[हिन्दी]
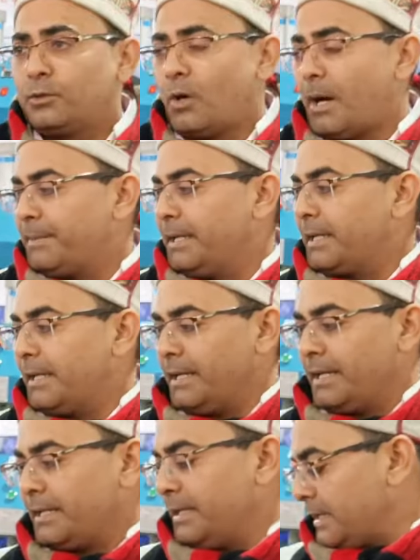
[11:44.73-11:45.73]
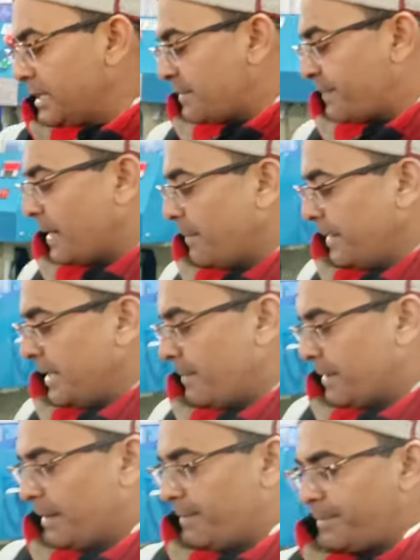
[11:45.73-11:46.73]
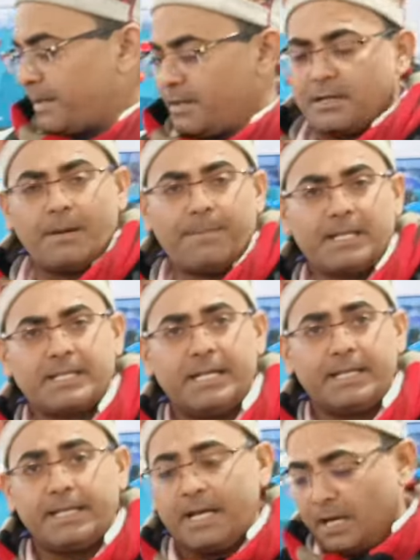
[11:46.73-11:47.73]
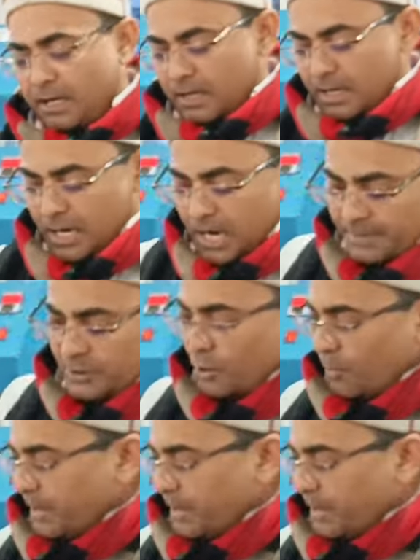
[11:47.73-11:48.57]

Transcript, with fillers: तो आप देखेंगे कि इस पे हमने अपना कपड़ा सेट किया अब इसके